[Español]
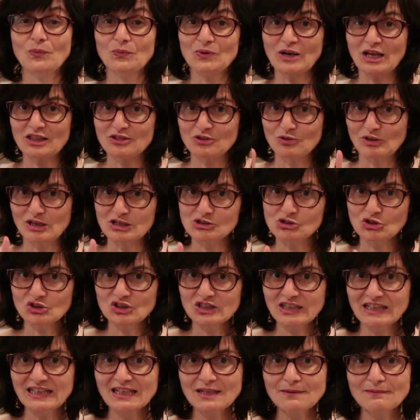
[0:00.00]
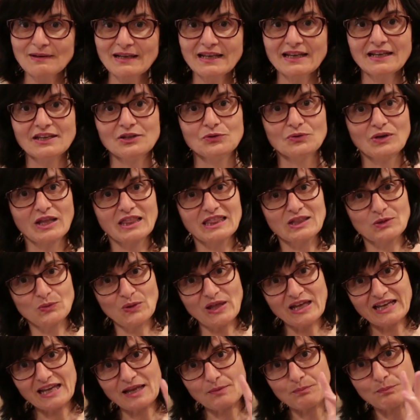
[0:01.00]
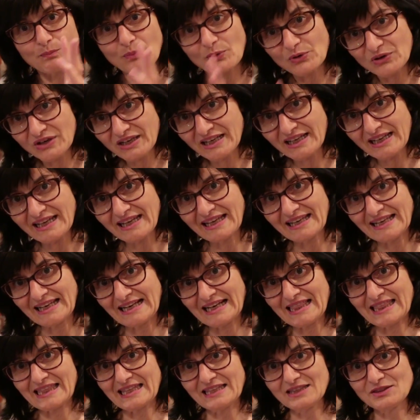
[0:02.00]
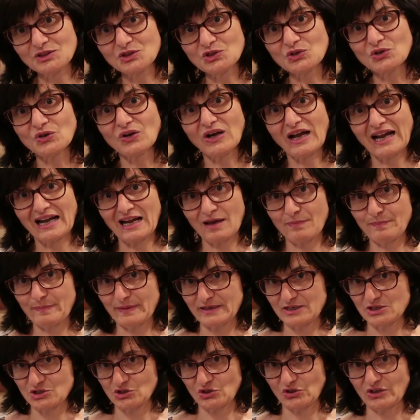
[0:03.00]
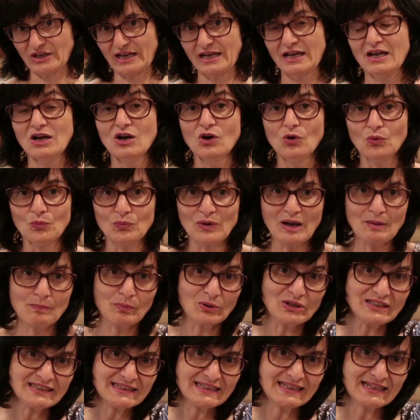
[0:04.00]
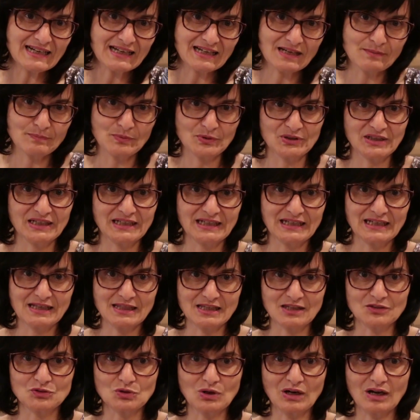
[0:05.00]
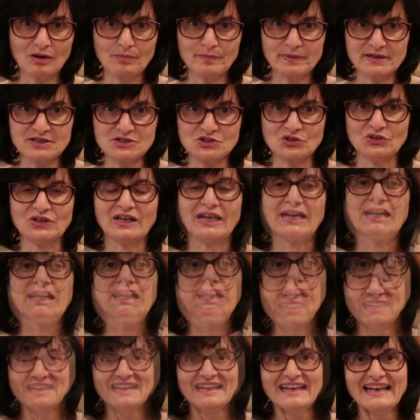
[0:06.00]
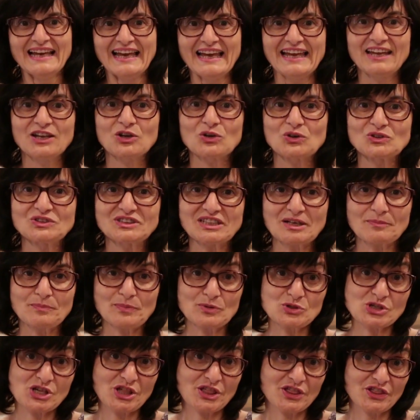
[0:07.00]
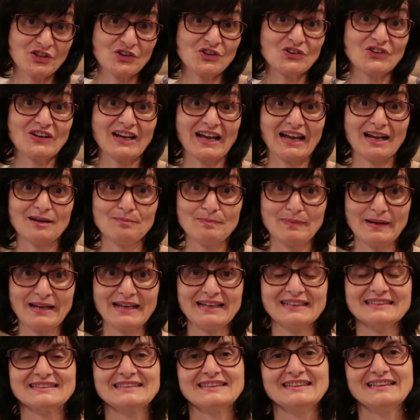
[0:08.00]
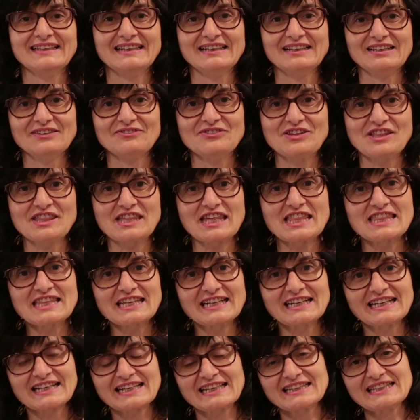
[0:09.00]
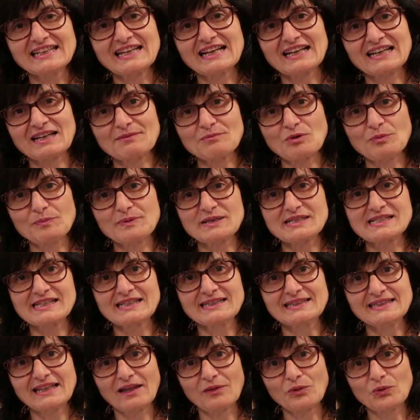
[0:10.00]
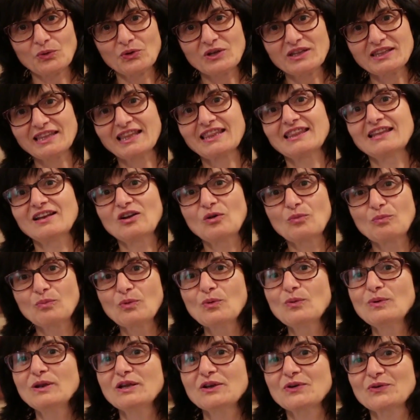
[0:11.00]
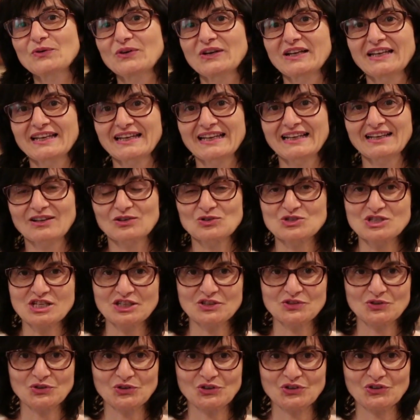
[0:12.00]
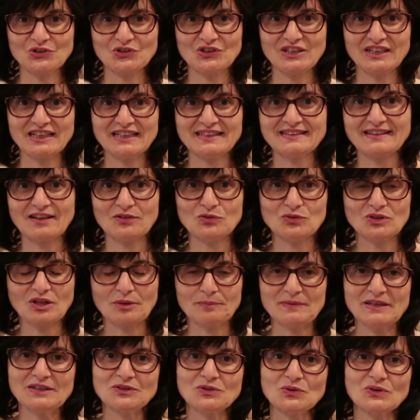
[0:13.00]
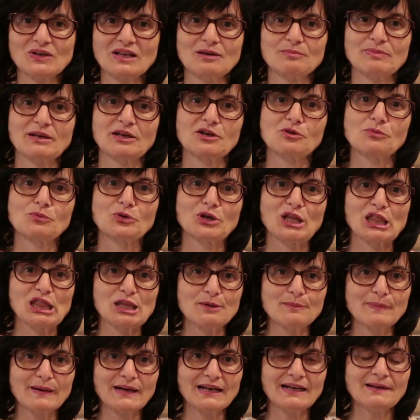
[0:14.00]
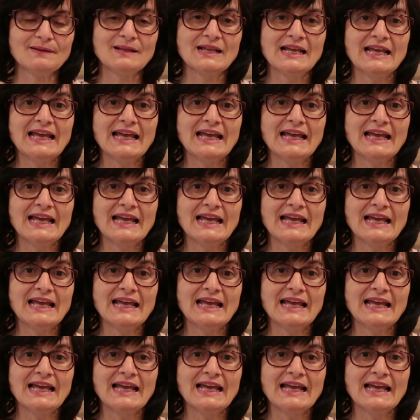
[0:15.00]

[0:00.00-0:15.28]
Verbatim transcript: una ciudad sostenible y una ciudad que pone en el centro a las personas, una política que pone en el centro a las personas. En contraposición al plan de eficiencia energética que hemos presentado hoy desde lo público en el consistorio de este ayuntamiento, en el Pleno Municipal,